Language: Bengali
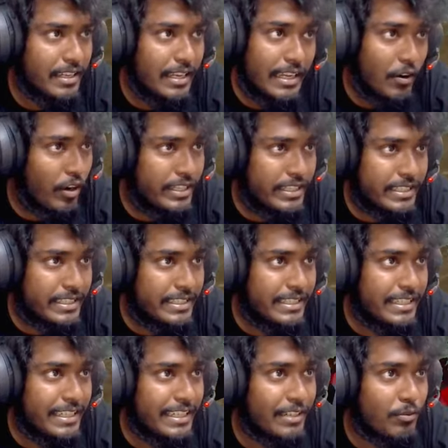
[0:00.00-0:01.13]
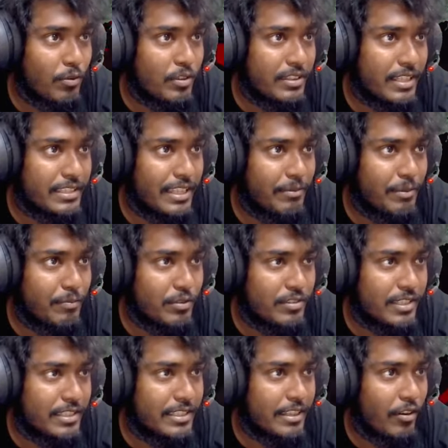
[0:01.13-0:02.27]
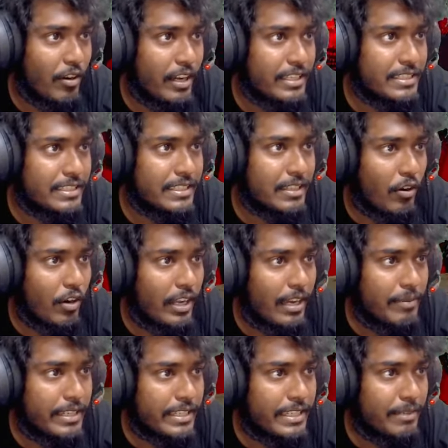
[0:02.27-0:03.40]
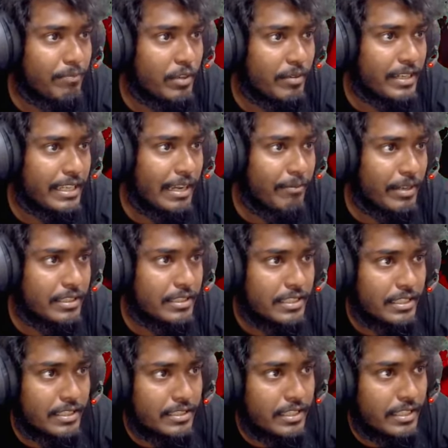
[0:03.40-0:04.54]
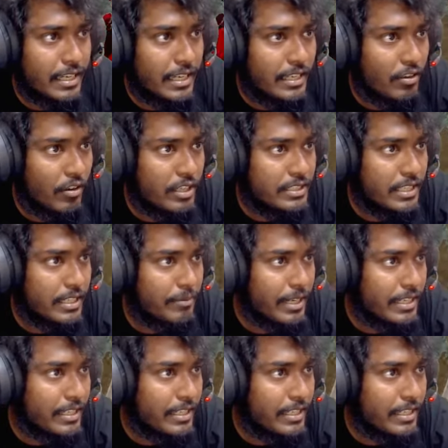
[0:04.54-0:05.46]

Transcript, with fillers: ভাই কি করতেছে আমি বুঝতেছি না ওই ওই আমার কি পরিমাণ খেপাইতে চাইতেছে এটা খালি ওই জানে ভাই